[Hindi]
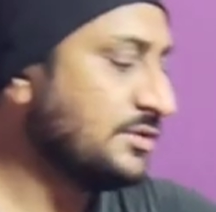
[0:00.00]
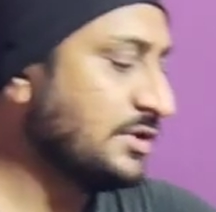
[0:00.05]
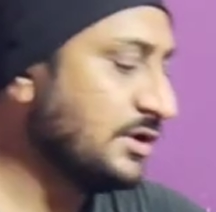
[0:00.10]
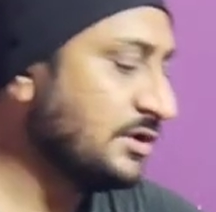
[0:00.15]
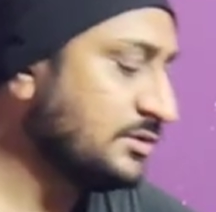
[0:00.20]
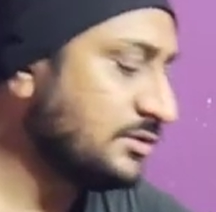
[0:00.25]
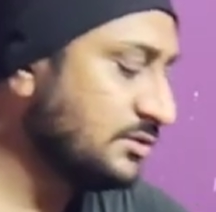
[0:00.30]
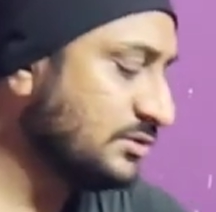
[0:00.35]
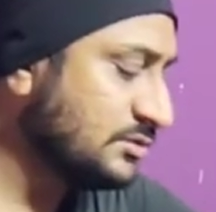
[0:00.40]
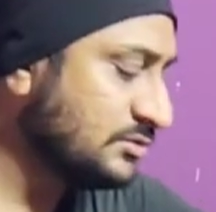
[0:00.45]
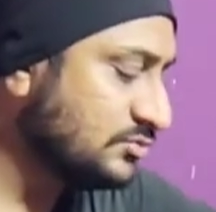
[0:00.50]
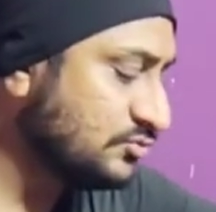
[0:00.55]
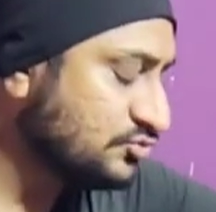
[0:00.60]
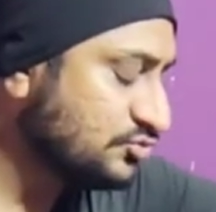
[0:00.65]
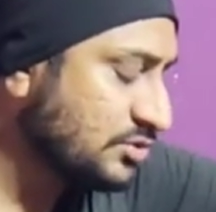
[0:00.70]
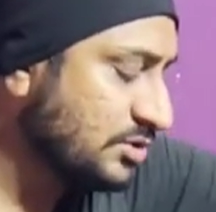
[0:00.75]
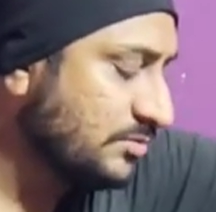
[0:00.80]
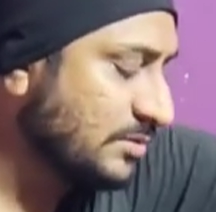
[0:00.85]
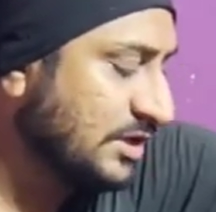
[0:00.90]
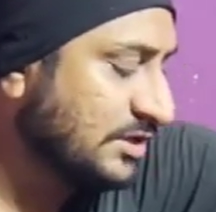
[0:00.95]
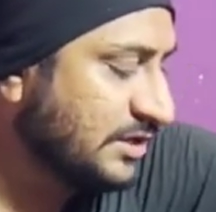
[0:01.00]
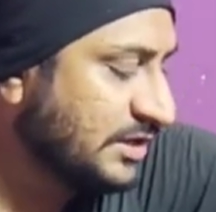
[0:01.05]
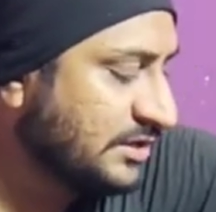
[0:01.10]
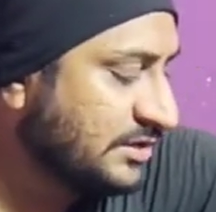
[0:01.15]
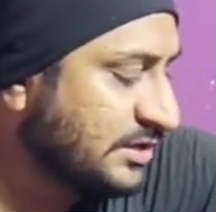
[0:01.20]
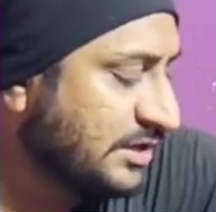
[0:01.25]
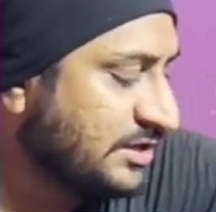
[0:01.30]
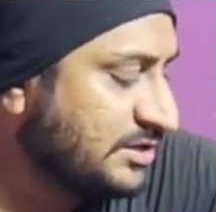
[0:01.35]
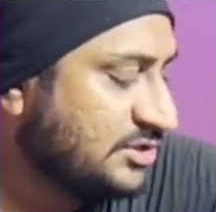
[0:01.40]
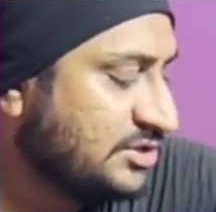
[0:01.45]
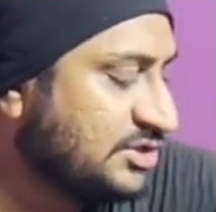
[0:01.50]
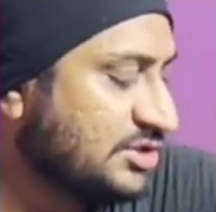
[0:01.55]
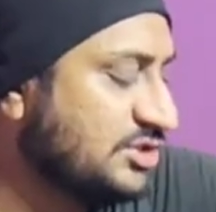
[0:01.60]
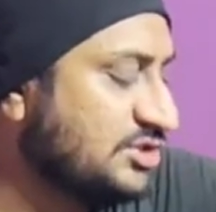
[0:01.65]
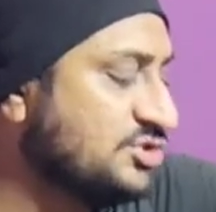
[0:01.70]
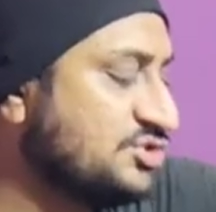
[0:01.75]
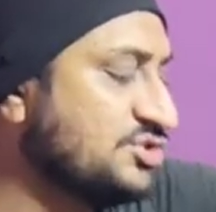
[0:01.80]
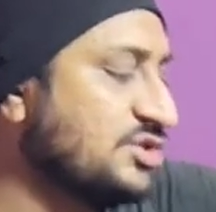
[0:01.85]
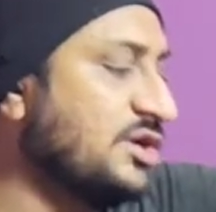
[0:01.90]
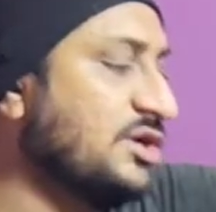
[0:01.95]
देन उसके बाद है ये
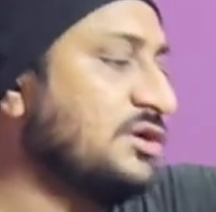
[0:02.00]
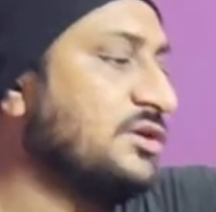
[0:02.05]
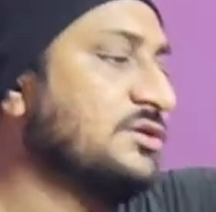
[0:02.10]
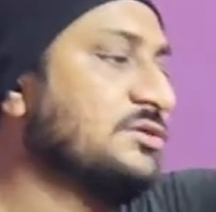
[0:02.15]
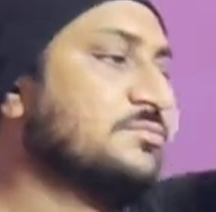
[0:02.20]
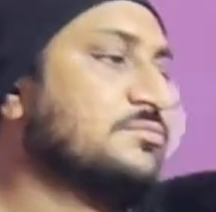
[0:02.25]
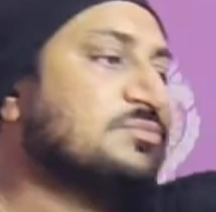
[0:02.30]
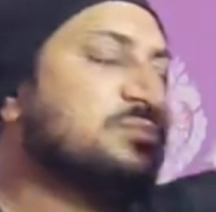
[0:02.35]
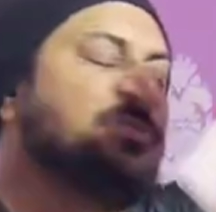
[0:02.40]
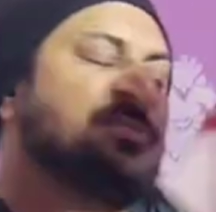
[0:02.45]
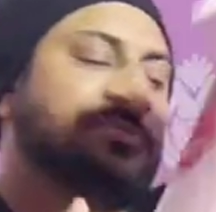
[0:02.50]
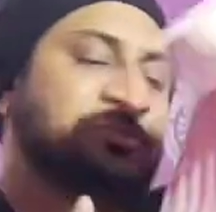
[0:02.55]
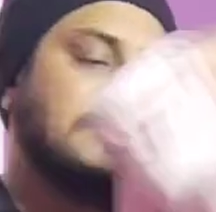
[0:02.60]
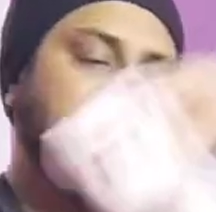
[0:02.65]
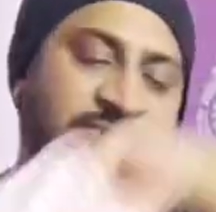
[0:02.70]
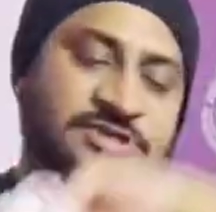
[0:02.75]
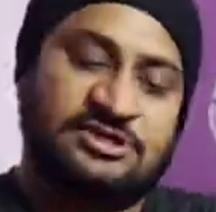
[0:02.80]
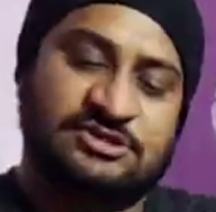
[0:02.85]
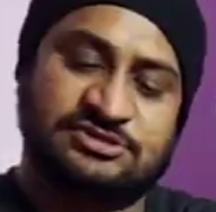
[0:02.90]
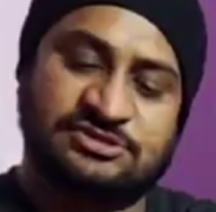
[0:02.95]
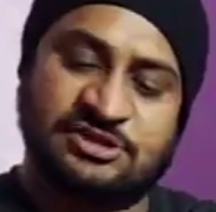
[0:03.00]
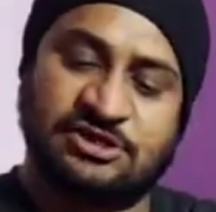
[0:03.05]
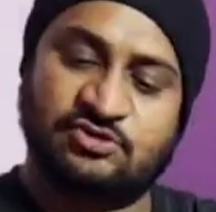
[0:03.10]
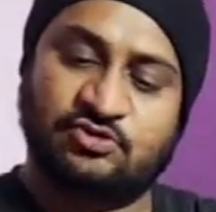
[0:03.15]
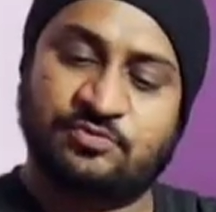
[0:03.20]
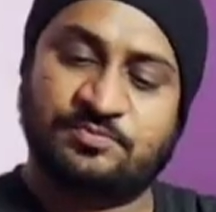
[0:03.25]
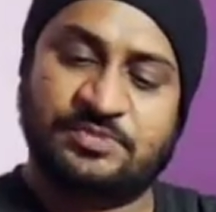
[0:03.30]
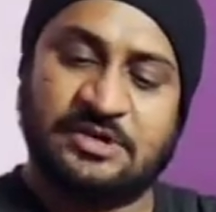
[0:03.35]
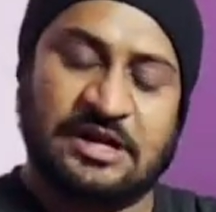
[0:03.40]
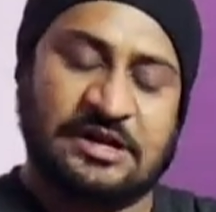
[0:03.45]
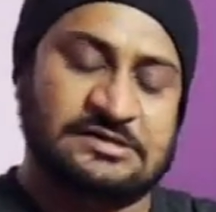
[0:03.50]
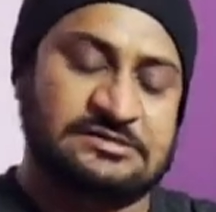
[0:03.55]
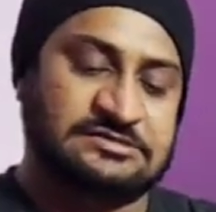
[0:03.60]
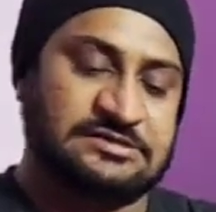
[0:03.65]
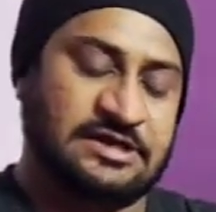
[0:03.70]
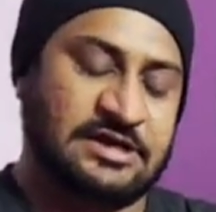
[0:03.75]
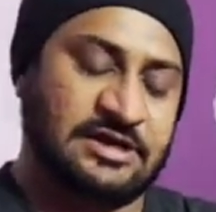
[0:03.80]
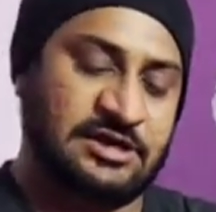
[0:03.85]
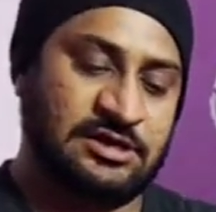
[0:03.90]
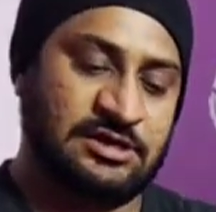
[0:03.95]
टी शर्ट इसका जो
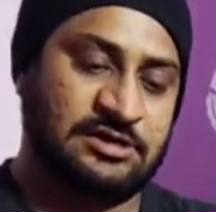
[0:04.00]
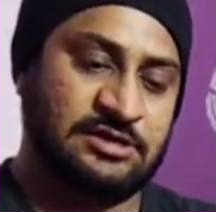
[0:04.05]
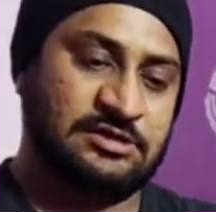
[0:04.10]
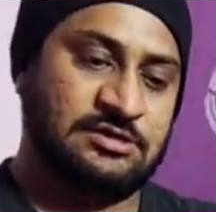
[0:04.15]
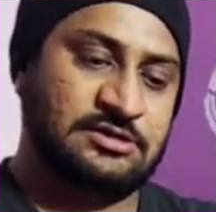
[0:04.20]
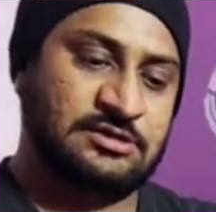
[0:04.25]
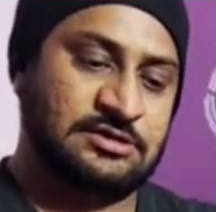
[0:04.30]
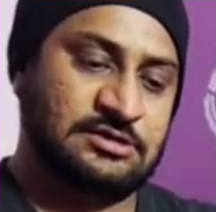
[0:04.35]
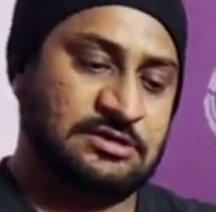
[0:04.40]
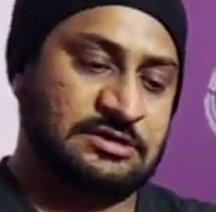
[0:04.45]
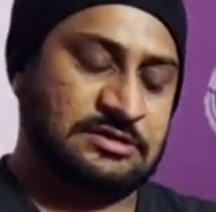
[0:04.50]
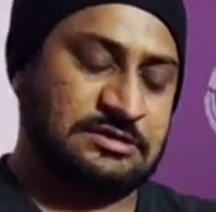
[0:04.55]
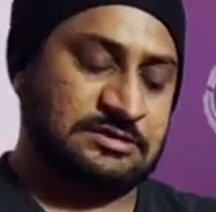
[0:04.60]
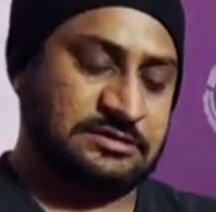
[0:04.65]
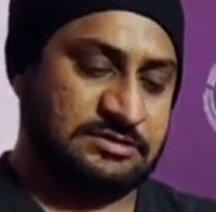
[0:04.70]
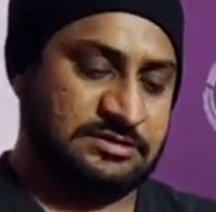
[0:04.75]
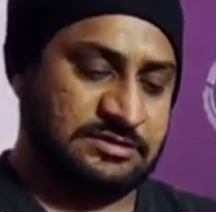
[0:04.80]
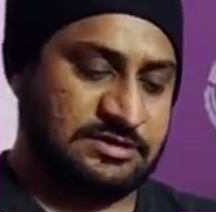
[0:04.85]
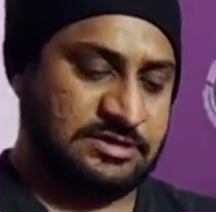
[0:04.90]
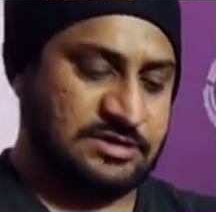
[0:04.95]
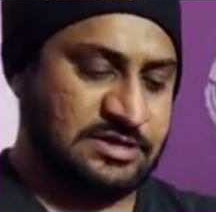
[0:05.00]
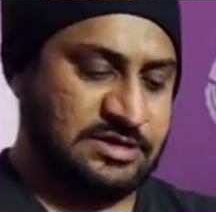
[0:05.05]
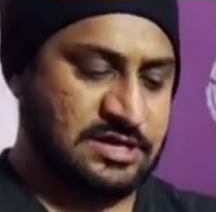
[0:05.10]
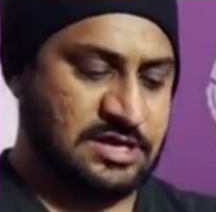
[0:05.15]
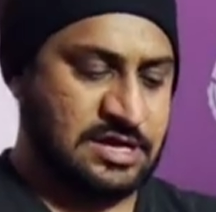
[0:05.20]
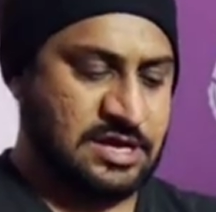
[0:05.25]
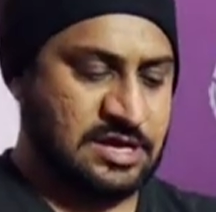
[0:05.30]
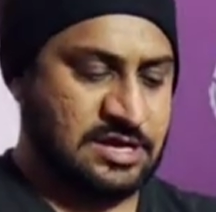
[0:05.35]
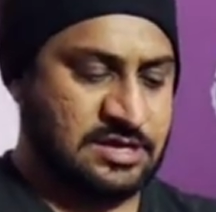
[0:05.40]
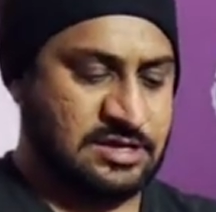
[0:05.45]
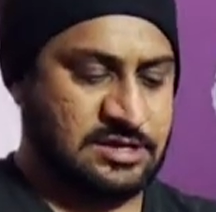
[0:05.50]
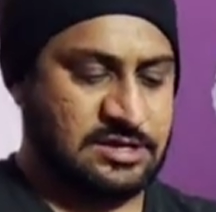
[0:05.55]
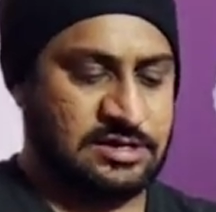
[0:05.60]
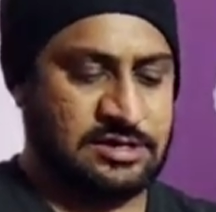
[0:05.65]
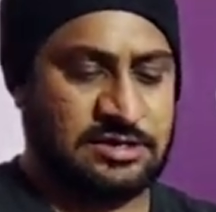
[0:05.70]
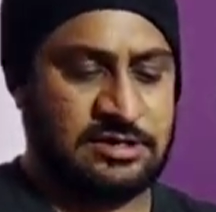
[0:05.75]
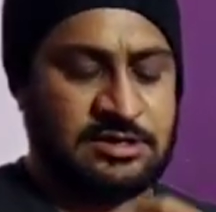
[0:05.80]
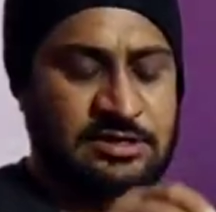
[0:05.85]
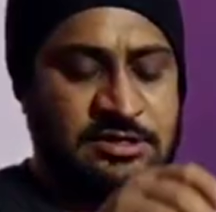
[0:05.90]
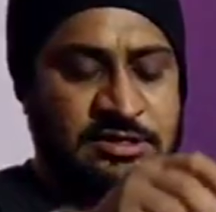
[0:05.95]
प्राइस है ये
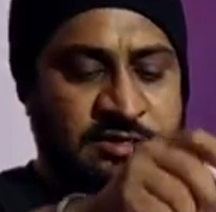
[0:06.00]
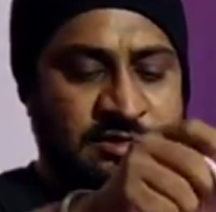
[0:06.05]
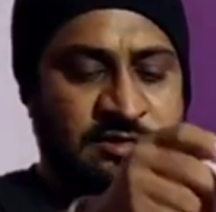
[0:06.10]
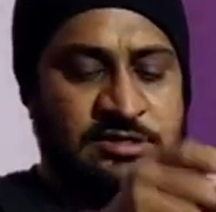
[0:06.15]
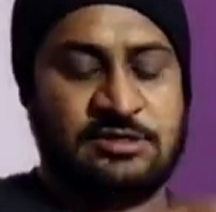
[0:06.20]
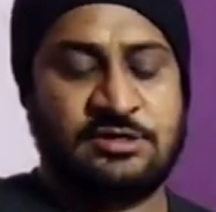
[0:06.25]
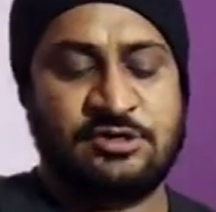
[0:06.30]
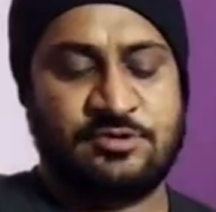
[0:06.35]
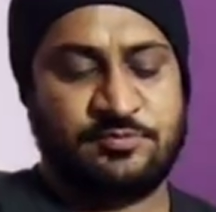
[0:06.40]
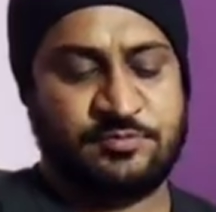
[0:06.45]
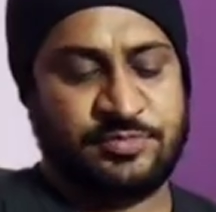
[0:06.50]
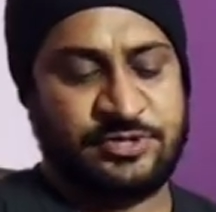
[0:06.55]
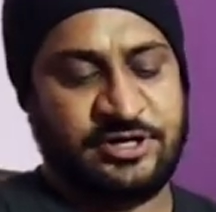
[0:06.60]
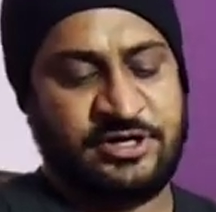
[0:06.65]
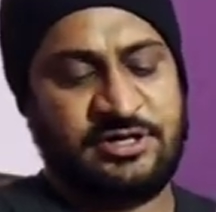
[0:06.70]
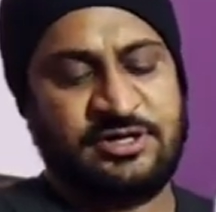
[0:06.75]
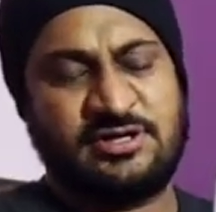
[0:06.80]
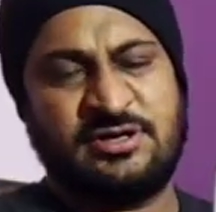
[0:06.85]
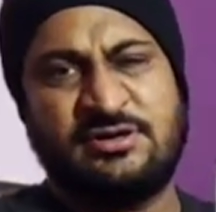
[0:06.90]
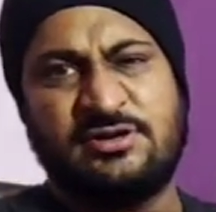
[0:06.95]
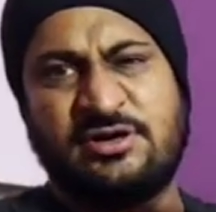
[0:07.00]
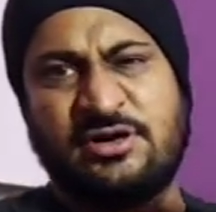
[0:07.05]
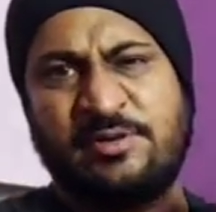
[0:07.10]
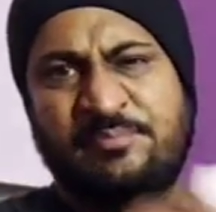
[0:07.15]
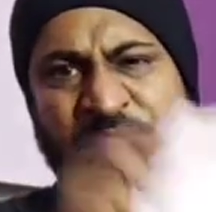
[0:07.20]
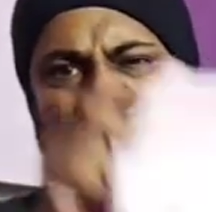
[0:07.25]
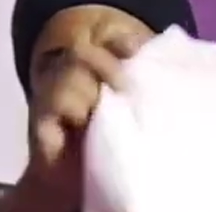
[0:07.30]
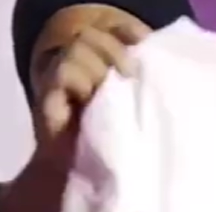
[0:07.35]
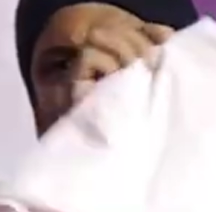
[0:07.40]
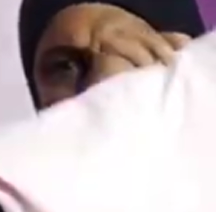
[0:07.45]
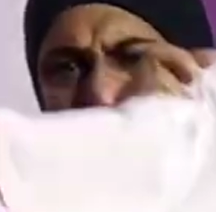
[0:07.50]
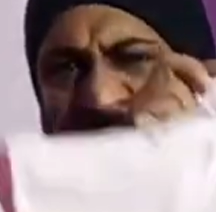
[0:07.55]
है प्रिंट ट्रिपल